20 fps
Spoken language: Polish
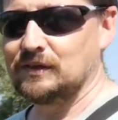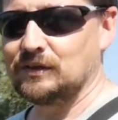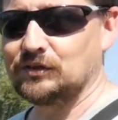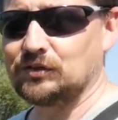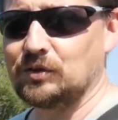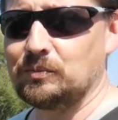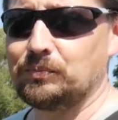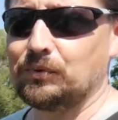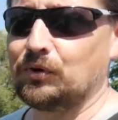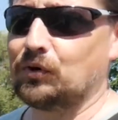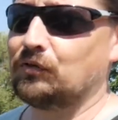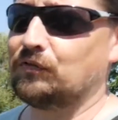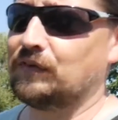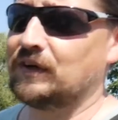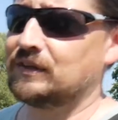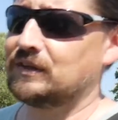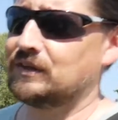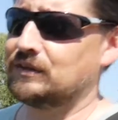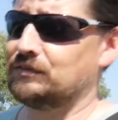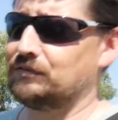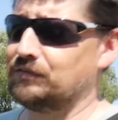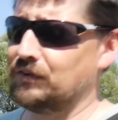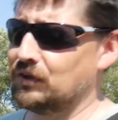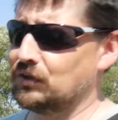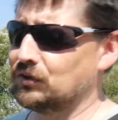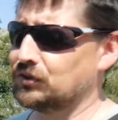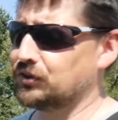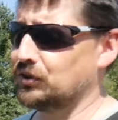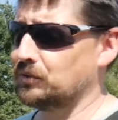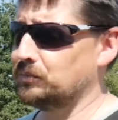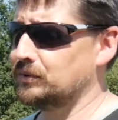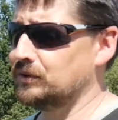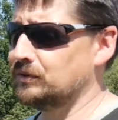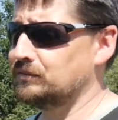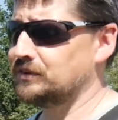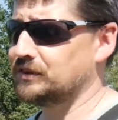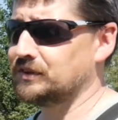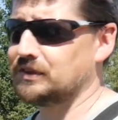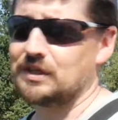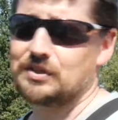są pochowane dwie osoby,
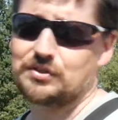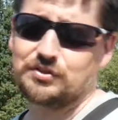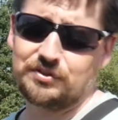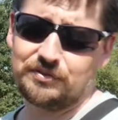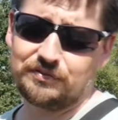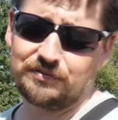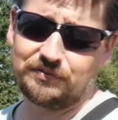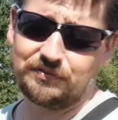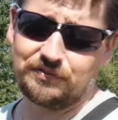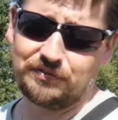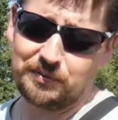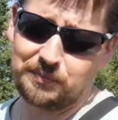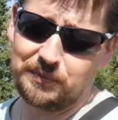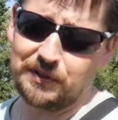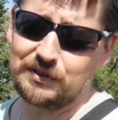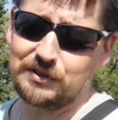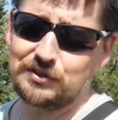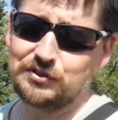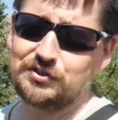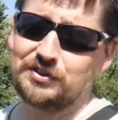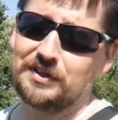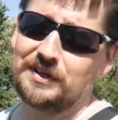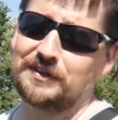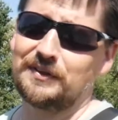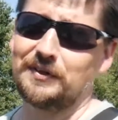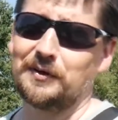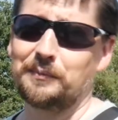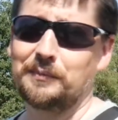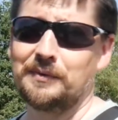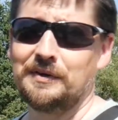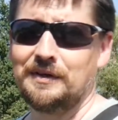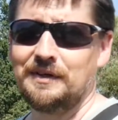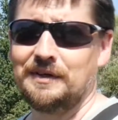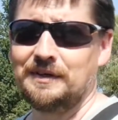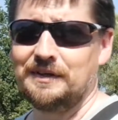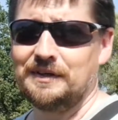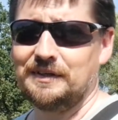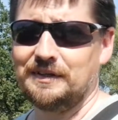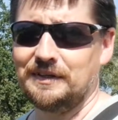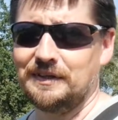wystarczy wymienić jedną
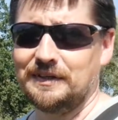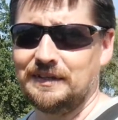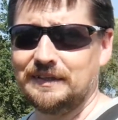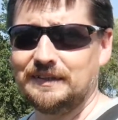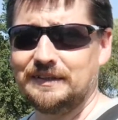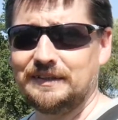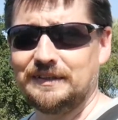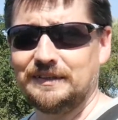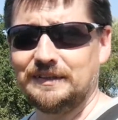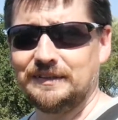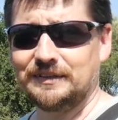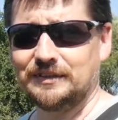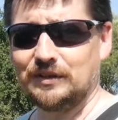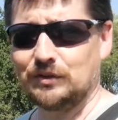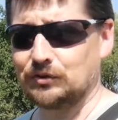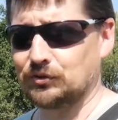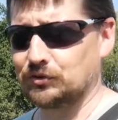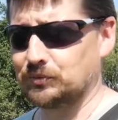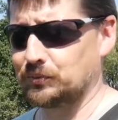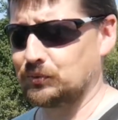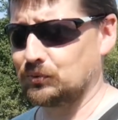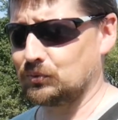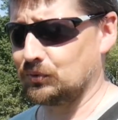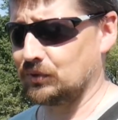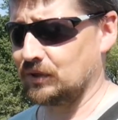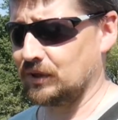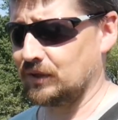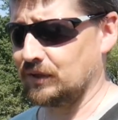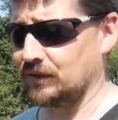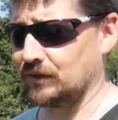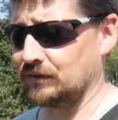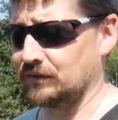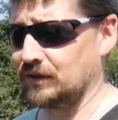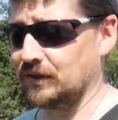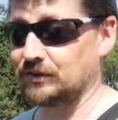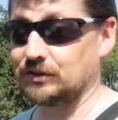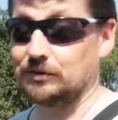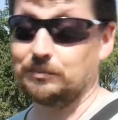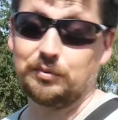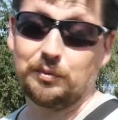e, i z osób, które
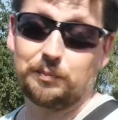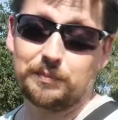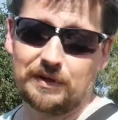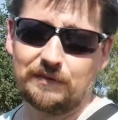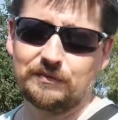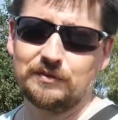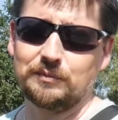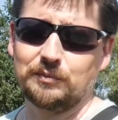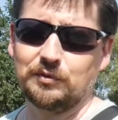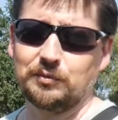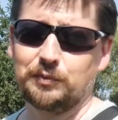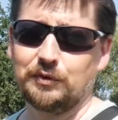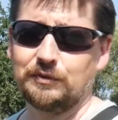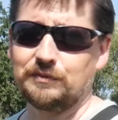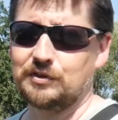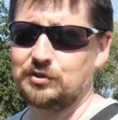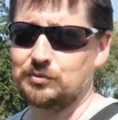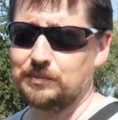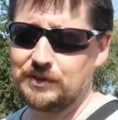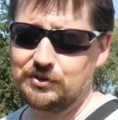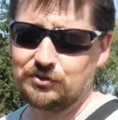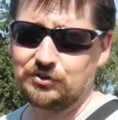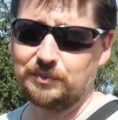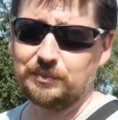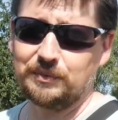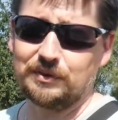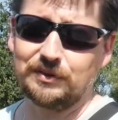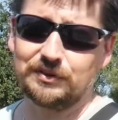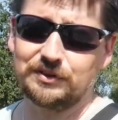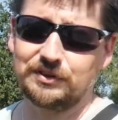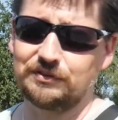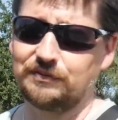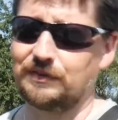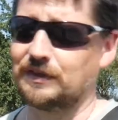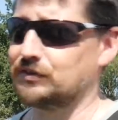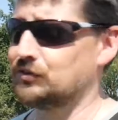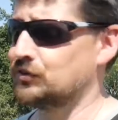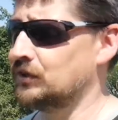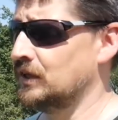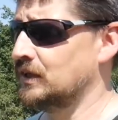dadzą poprawną odpowiedź będziemy
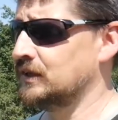losować